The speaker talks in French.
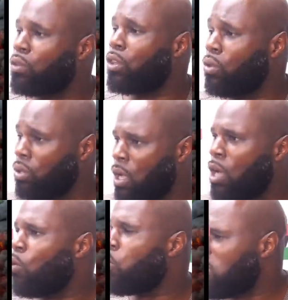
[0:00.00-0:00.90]
entendre
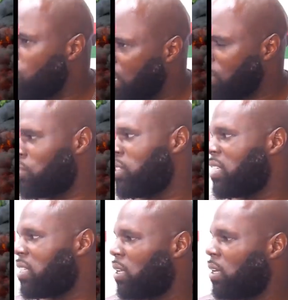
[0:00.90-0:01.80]
aussi bien ce que
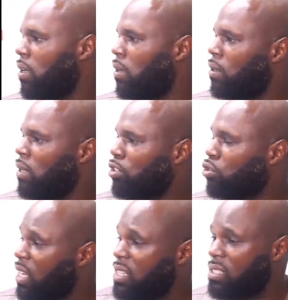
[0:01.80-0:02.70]
disent euh, la
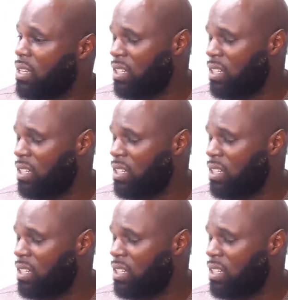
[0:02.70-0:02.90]
jeunesse